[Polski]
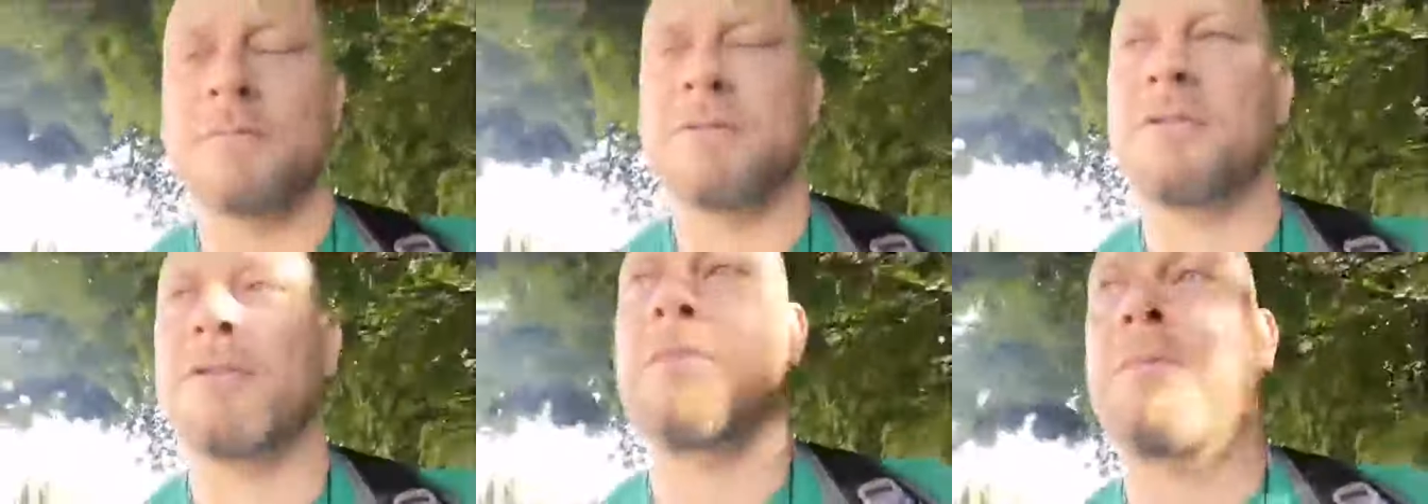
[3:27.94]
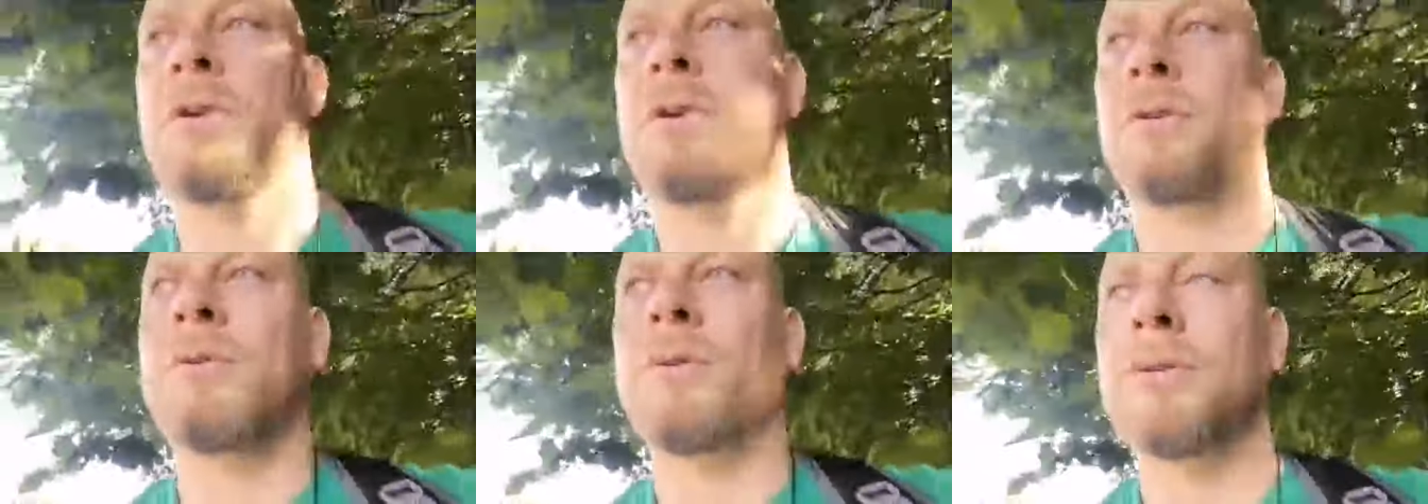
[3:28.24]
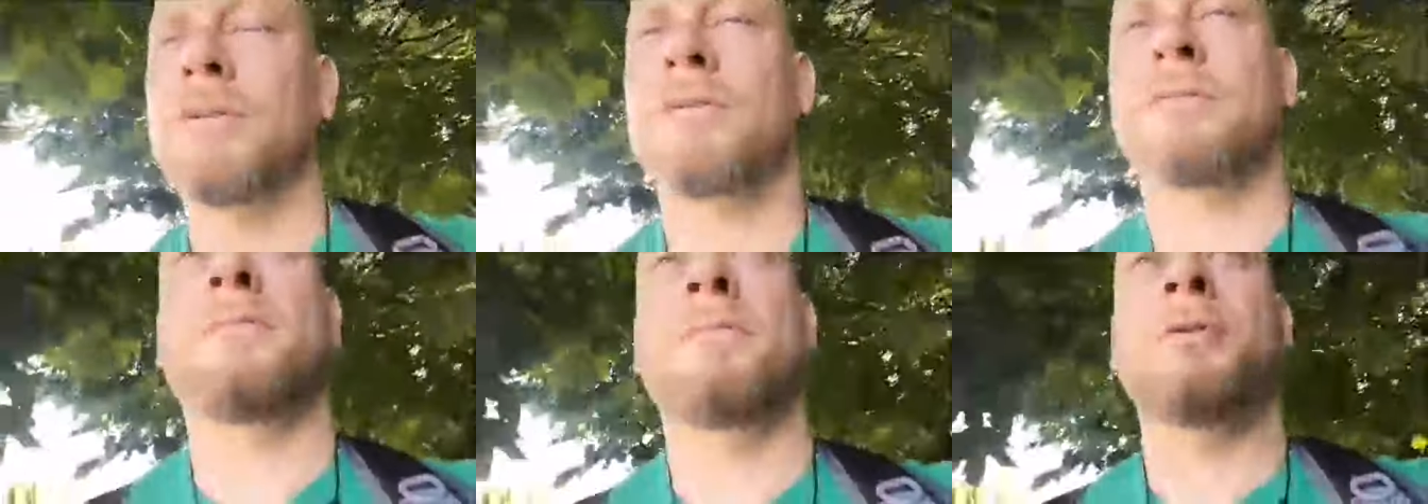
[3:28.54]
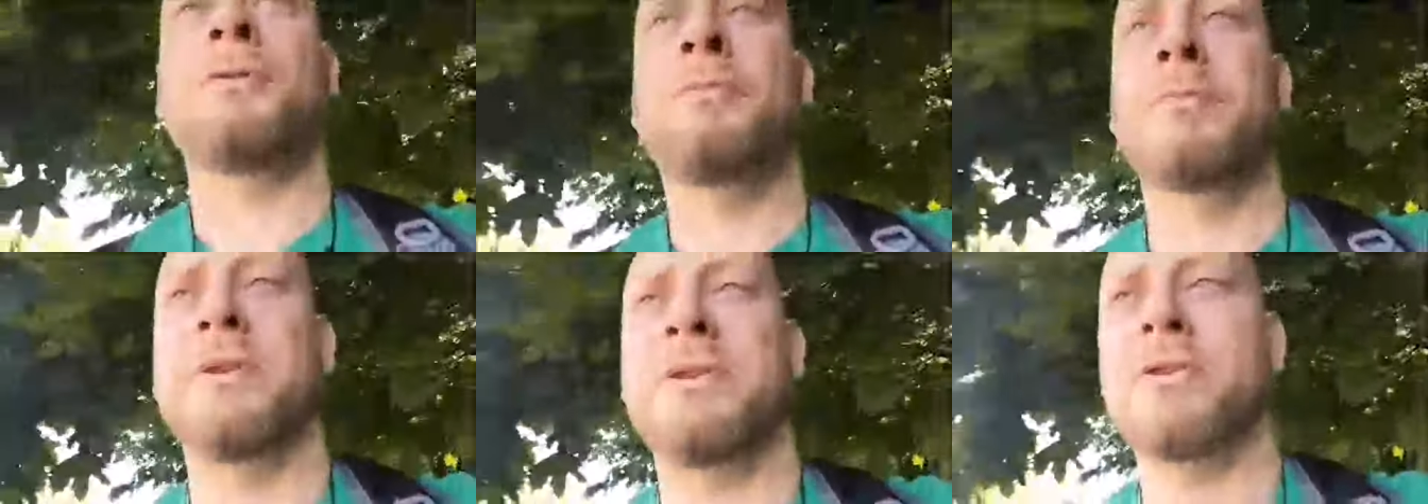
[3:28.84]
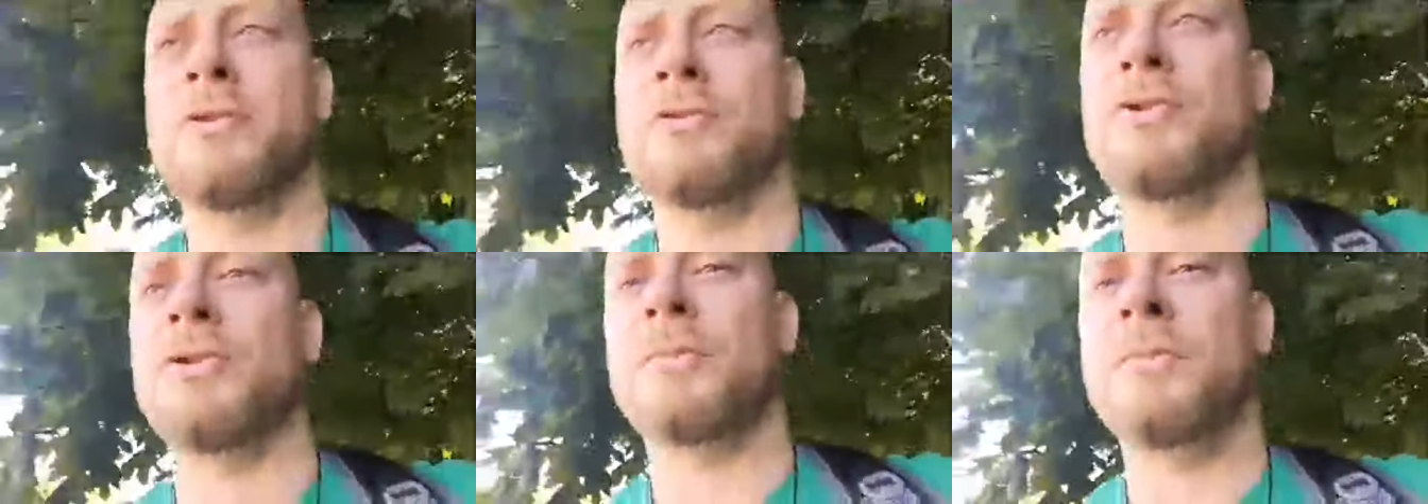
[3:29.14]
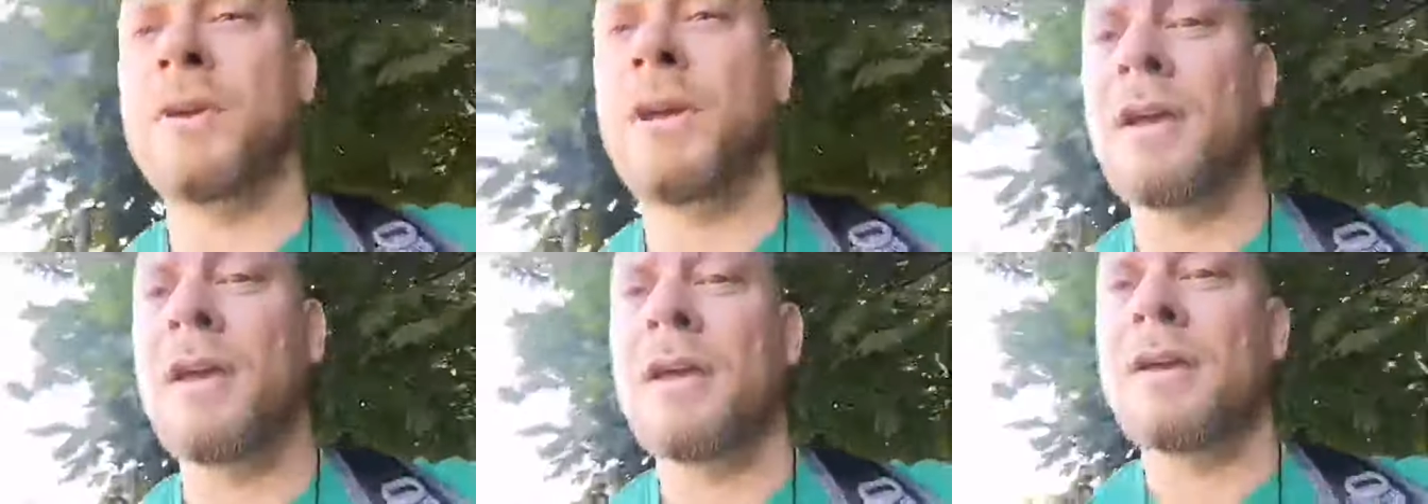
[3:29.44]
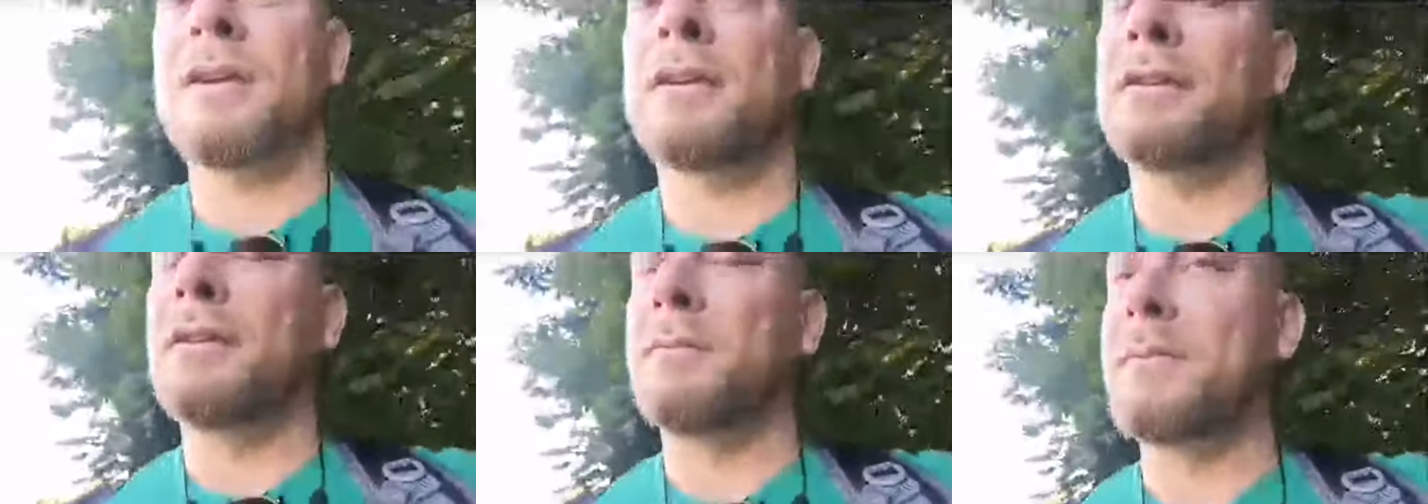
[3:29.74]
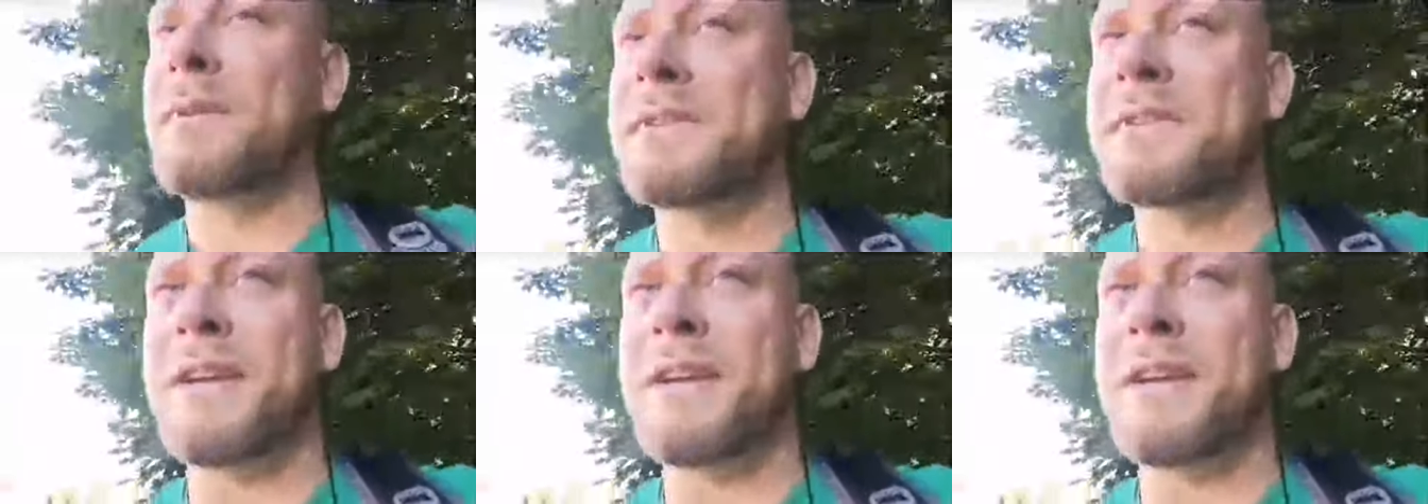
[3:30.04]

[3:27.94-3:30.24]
by nie miał, byłby niczym. Gdyby